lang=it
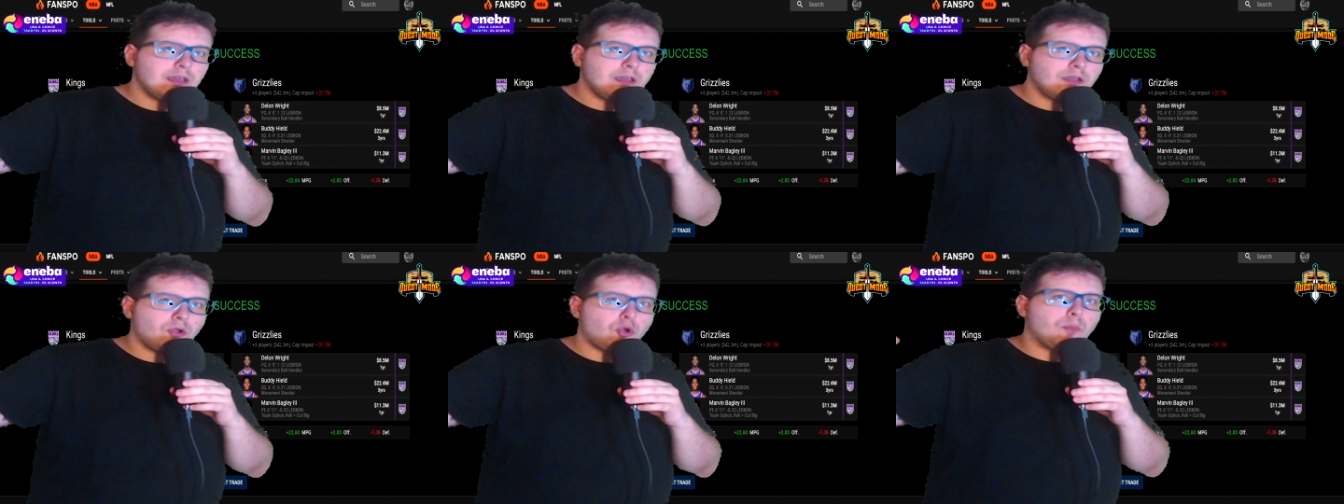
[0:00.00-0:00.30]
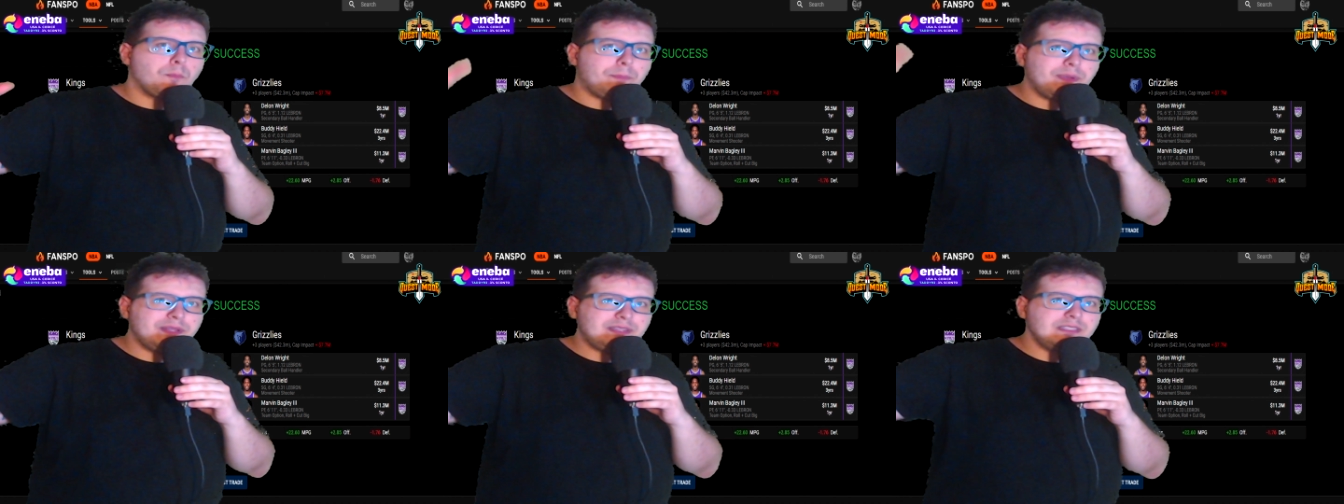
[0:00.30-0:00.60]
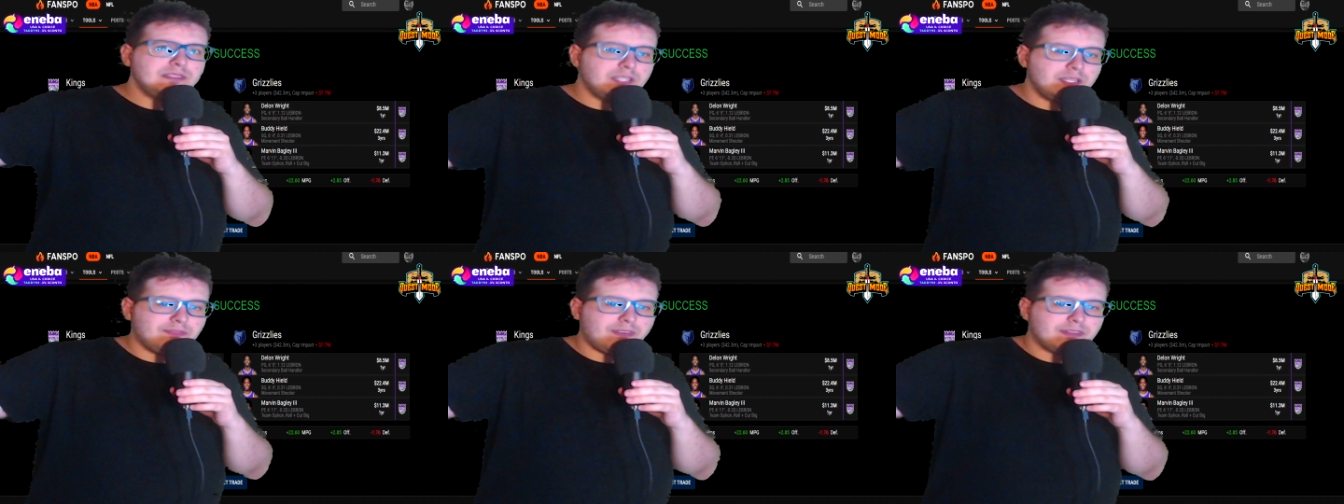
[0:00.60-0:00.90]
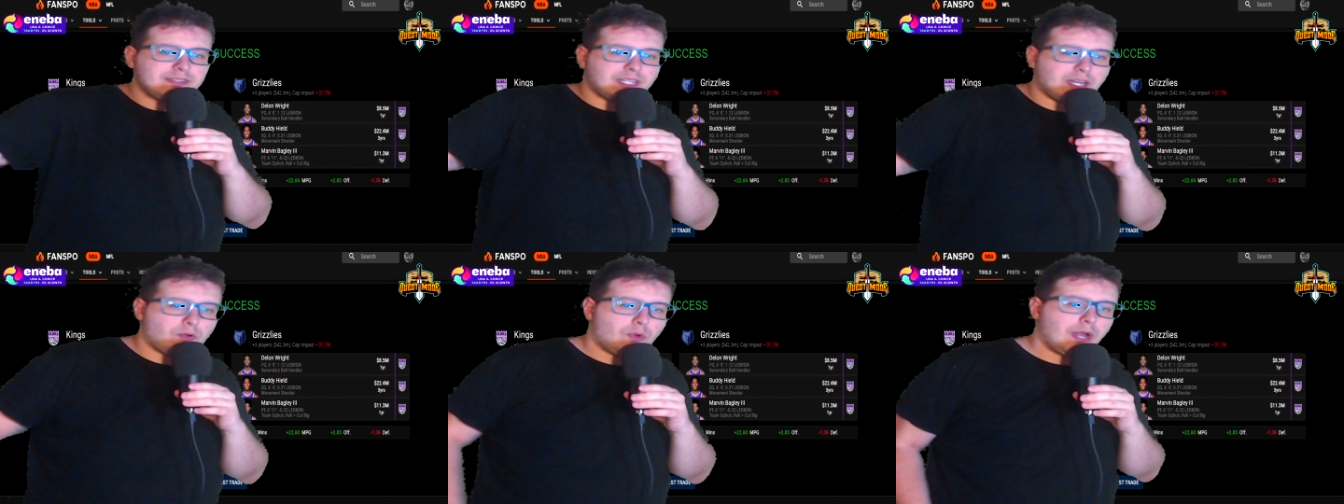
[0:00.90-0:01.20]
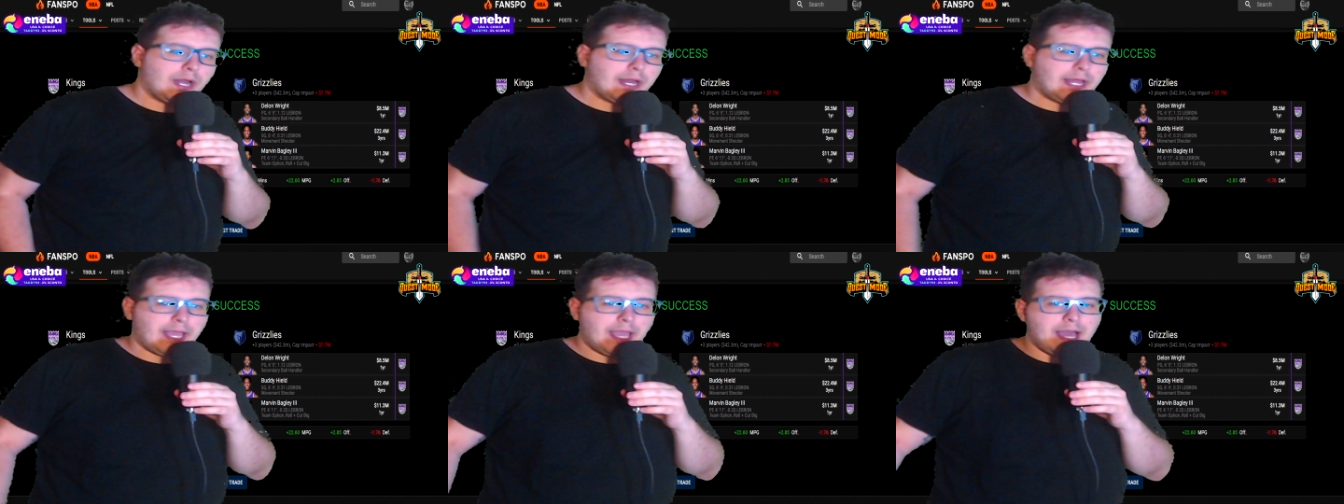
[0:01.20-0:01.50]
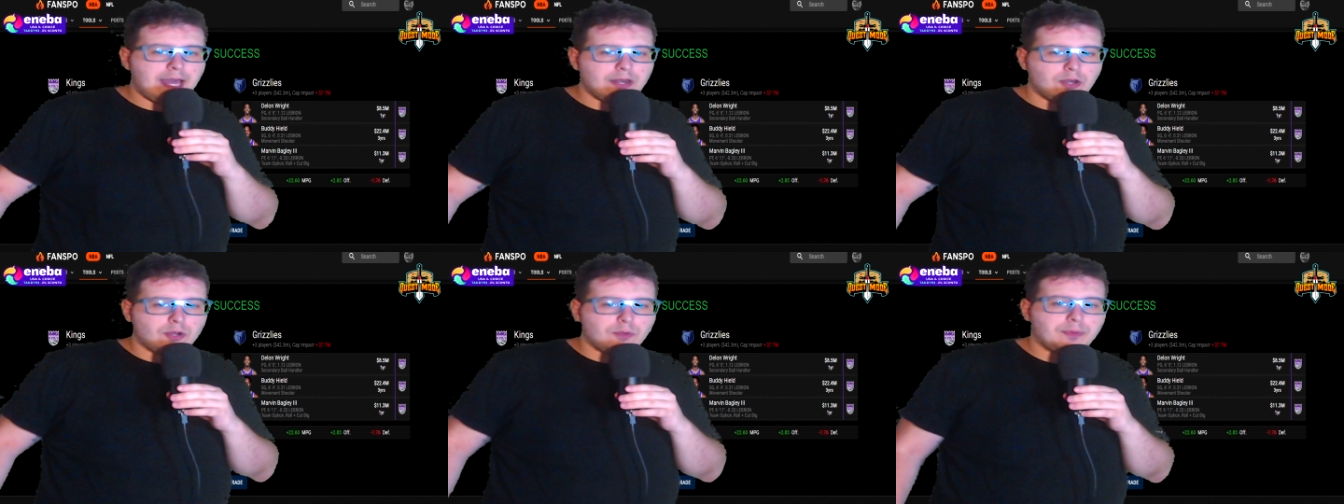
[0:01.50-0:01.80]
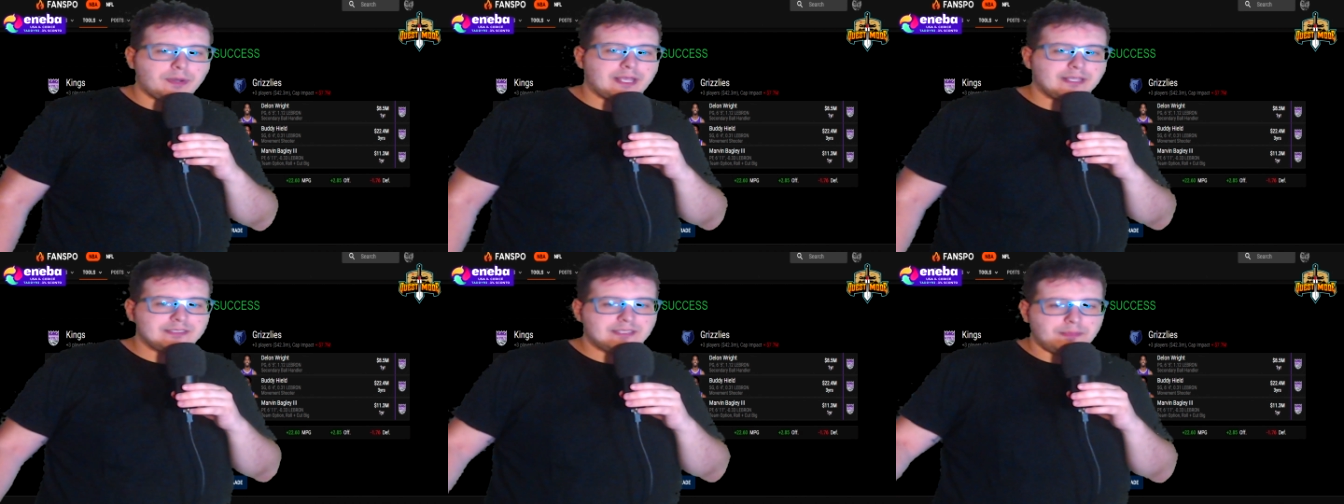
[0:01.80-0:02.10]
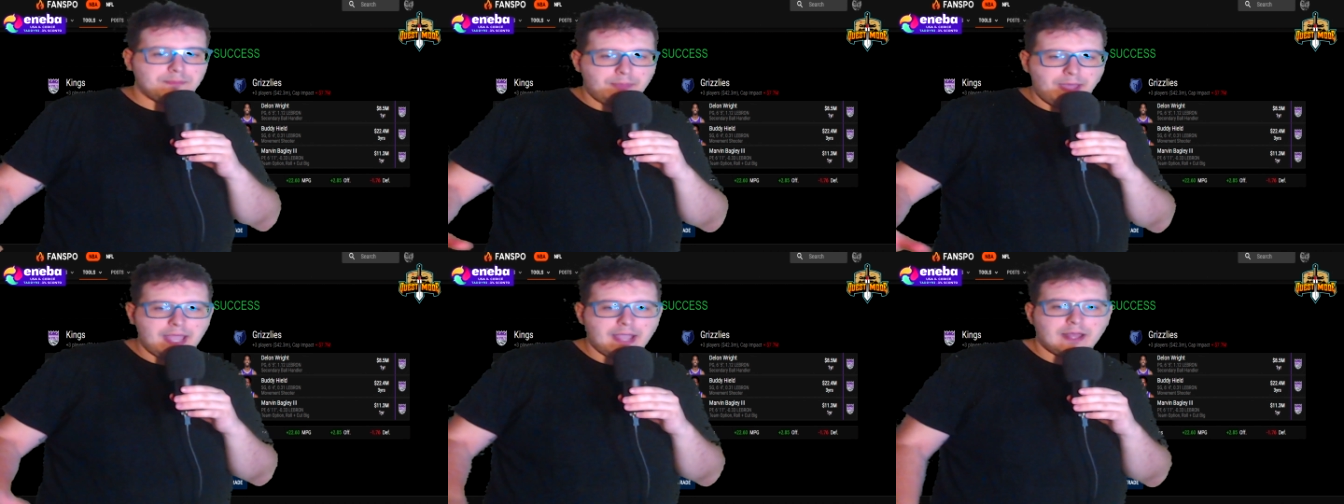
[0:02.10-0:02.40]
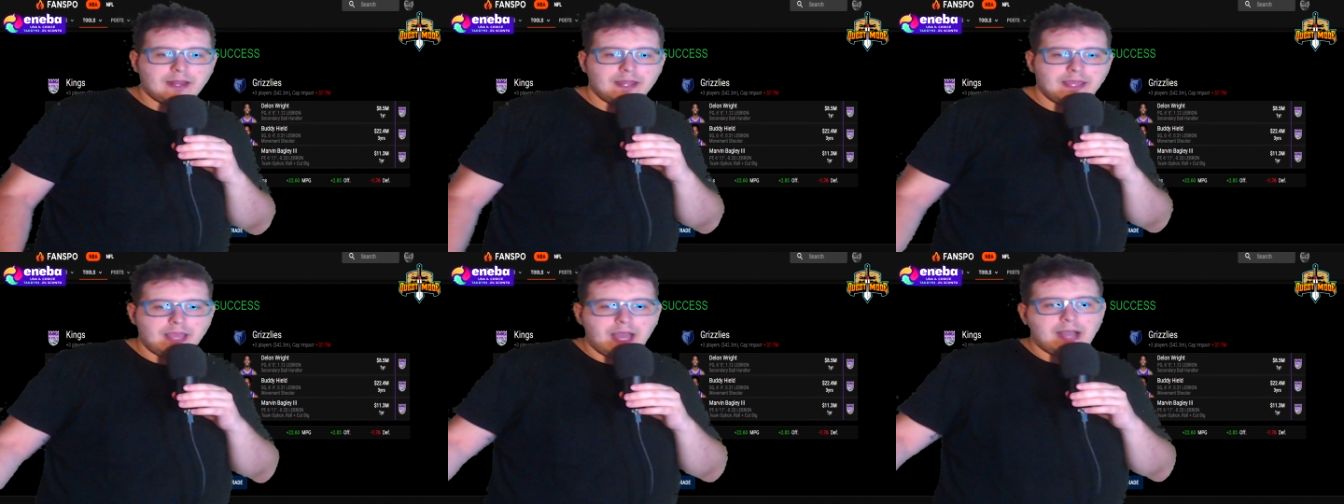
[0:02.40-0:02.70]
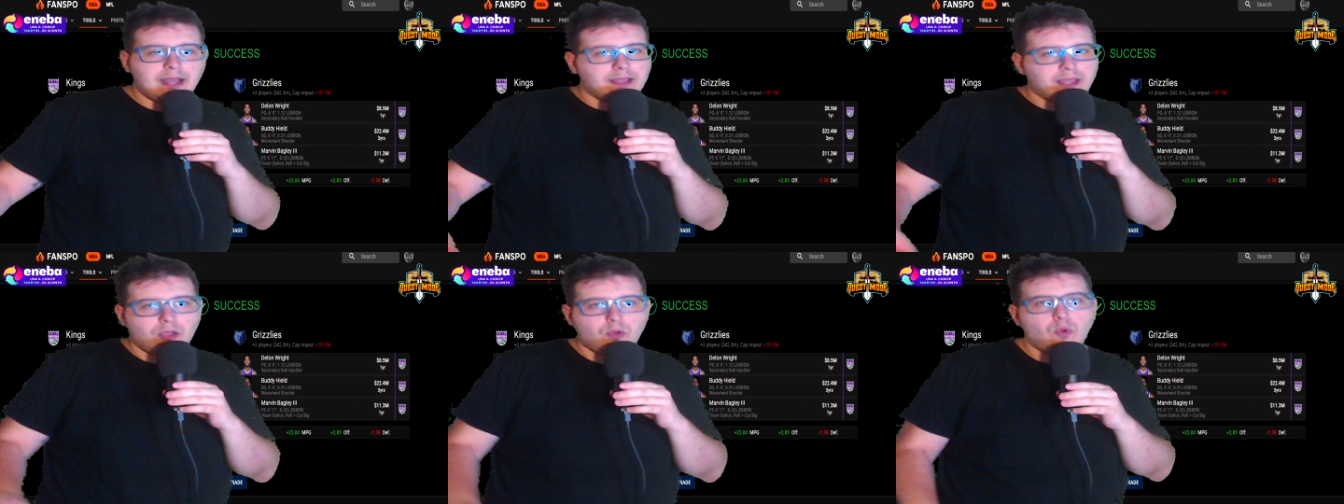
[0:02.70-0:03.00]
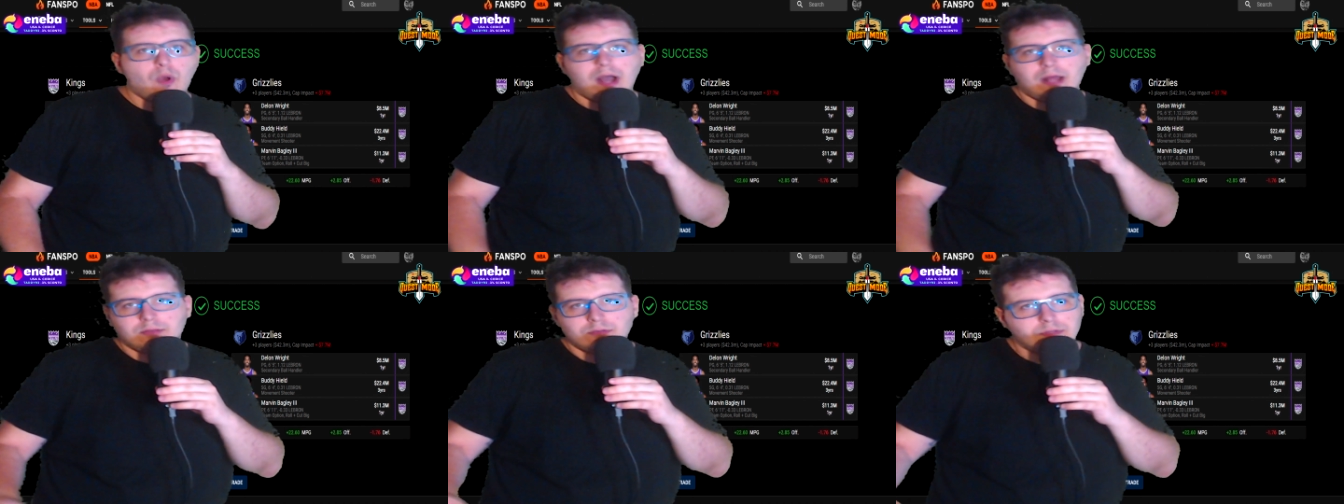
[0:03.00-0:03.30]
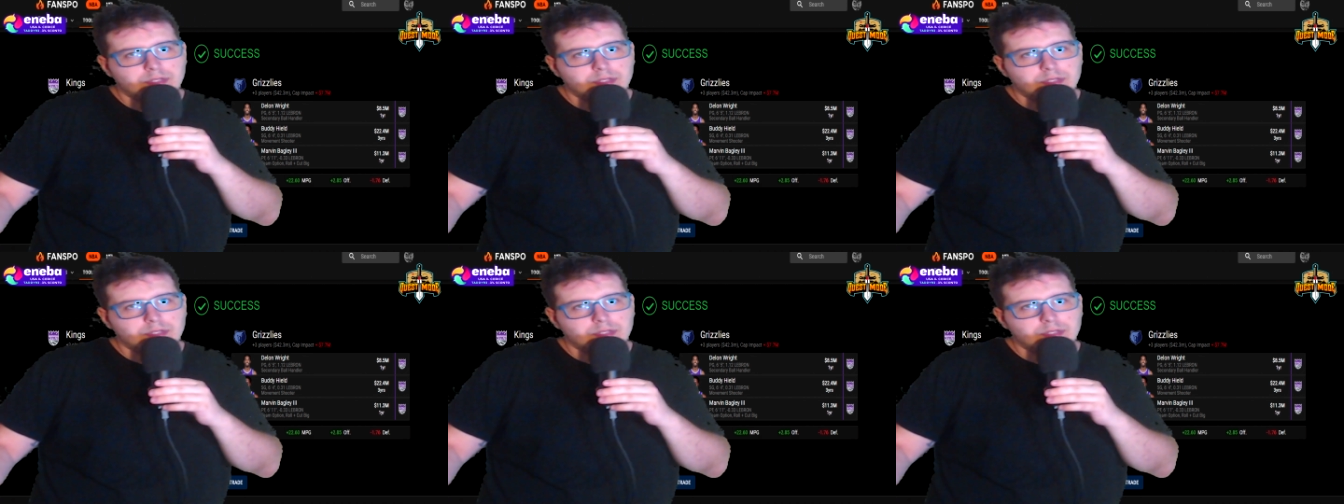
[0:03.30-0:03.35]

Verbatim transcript: competitiva tra qualche anno, perché se Bagley, anche qua,